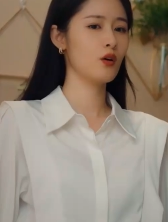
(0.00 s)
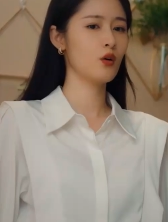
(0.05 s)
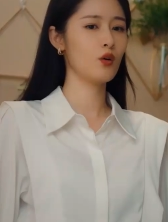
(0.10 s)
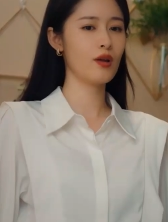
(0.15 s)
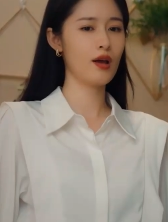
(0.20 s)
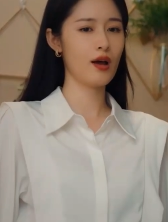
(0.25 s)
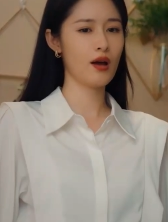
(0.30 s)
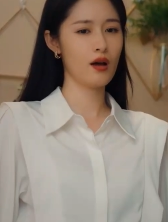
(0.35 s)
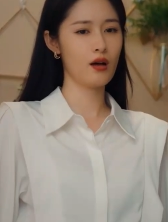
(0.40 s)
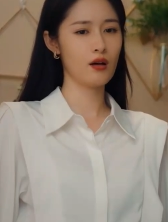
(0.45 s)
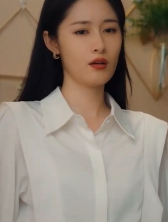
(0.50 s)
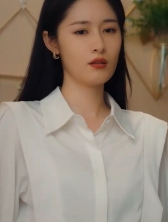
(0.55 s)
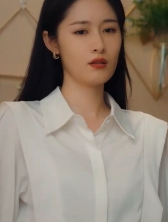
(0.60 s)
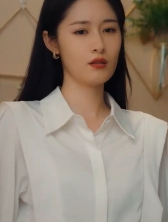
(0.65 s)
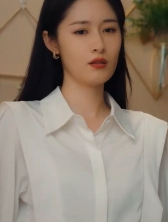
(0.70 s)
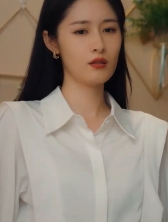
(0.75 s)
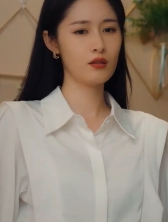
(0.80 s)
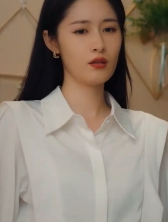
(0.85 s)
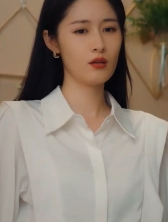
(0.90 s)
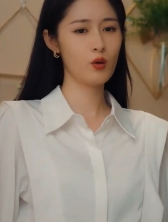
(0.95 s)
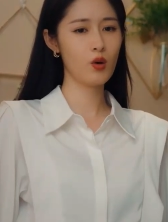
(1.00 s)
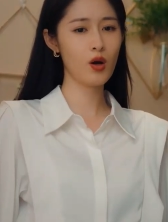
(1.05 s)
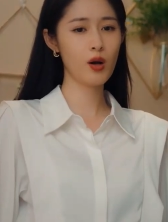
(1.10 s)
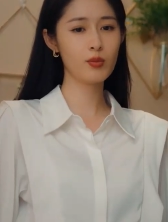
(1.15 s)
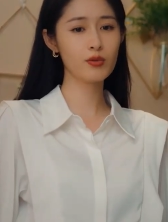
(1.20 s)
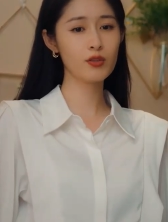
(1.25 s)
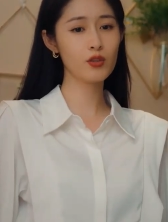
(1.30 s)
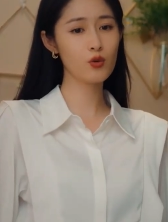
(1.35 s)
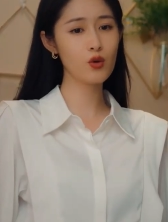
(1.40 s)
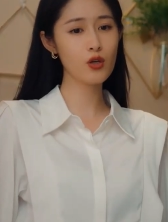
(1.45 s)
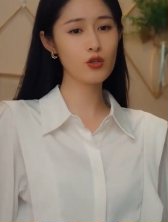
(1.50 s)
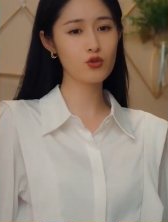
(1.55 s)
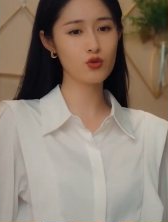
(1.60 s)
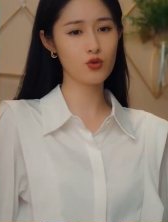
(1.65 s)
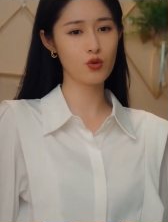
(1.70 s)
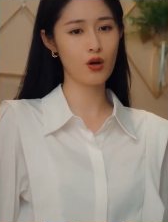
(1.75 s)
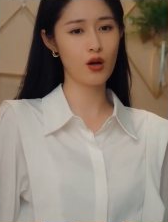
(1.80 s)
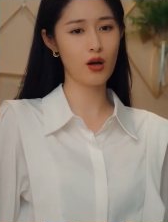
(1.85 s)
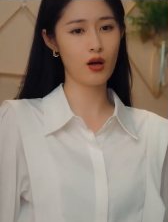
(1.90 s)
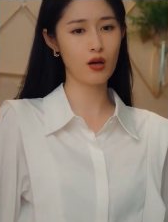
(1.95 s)
โอ้ยอย่าพูดเหลวไหล
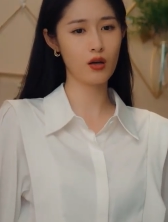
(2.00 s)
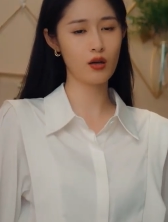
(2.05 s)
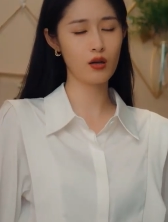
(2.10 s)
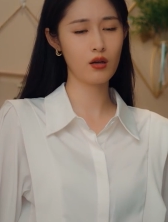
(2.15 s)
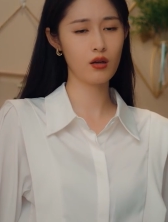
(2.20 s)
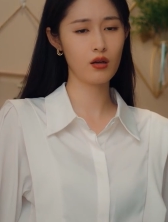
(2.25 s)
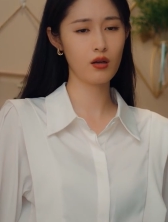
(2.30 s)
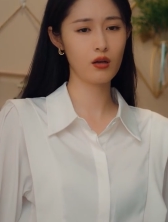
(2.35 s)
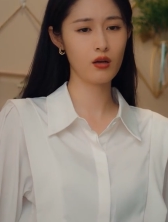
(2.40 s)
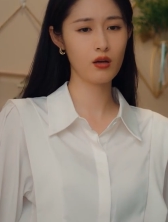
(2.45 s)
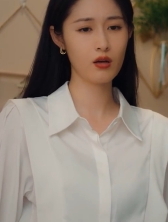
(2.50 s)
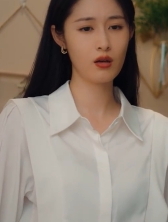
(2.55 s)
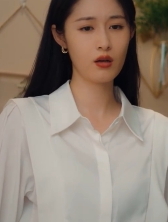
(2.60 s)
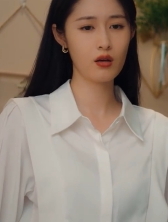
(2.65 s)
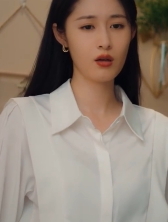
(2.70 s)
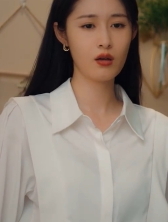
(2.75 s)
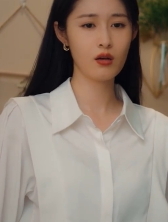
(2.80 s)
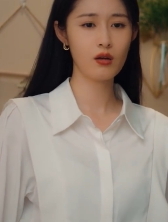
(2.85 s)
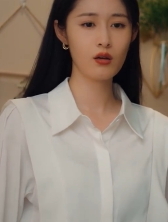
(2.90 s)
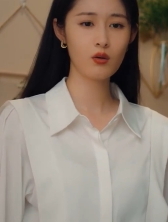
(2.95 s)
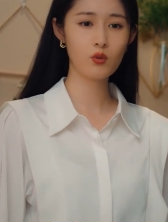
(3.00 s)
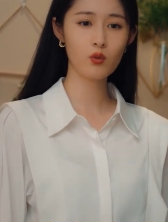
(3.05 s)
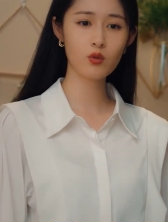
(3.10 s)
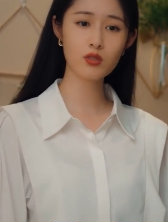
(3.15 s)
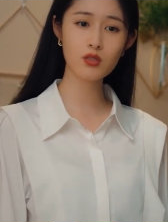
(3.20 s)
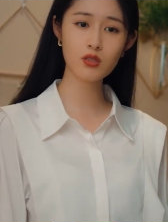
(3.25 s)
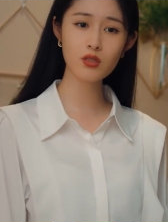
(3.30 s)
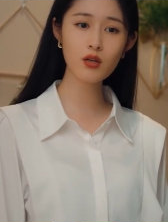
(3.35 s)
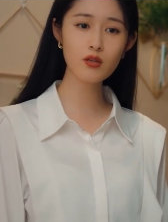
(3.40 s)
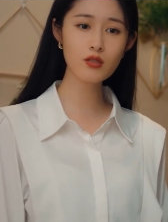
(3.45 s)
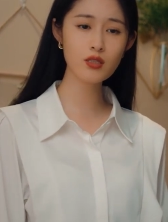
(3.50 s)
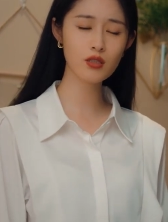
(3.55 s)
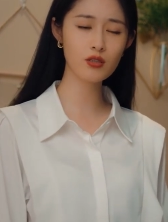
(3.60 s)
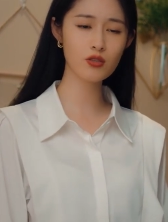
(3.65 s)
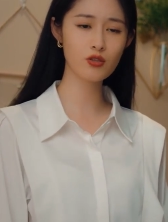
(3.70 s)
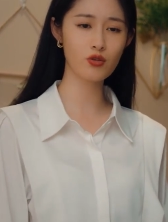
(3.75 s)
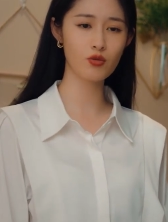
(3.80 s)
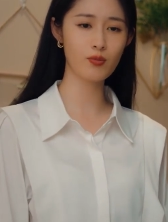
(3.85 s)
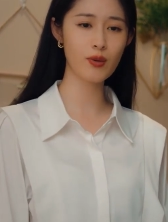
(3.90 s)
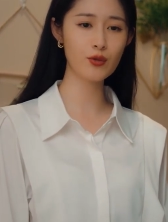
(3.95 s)
ฉันรู้
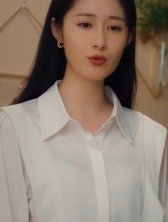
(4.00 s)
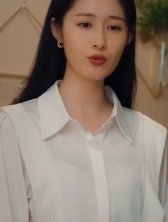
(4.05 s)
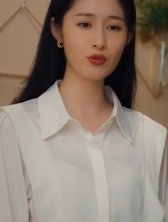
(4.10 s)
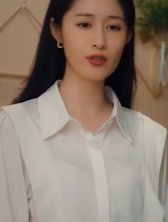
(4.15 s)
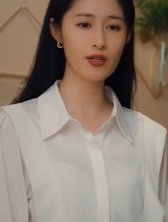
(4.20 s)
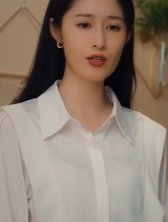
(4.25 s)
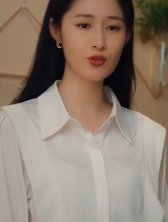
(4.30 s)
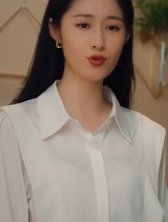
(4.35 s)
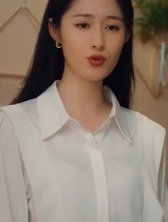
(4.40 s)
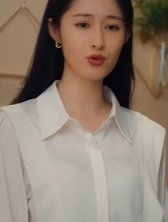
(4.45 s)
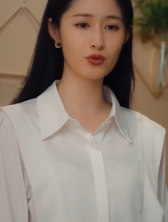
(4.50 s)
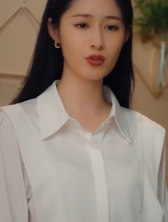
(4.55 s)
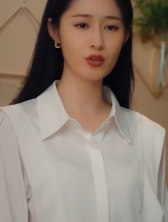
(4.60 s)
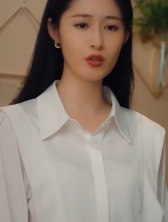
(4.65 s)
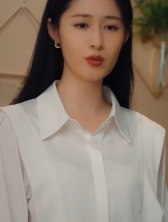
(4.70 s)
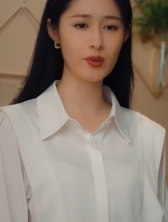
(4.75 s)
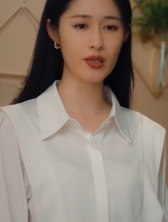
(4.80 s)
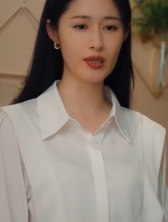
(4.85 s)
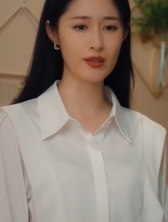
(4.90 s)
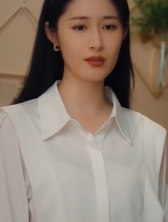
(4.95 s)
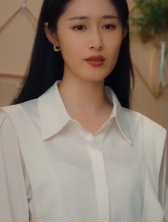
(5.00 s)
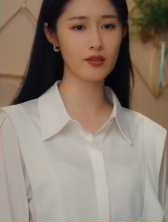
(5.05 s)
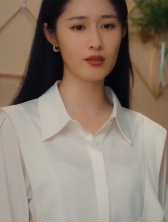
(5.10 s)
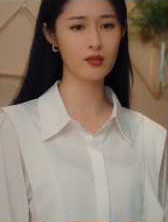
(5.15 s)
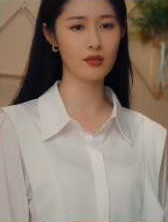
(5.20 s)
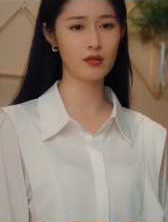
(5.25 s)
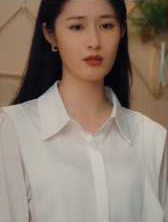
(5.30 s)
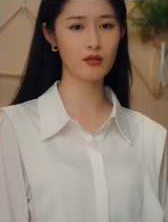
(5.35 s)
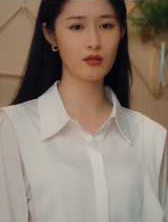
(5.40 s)
ว่าฟิกเกอร์มีความหมายกับคุณมาก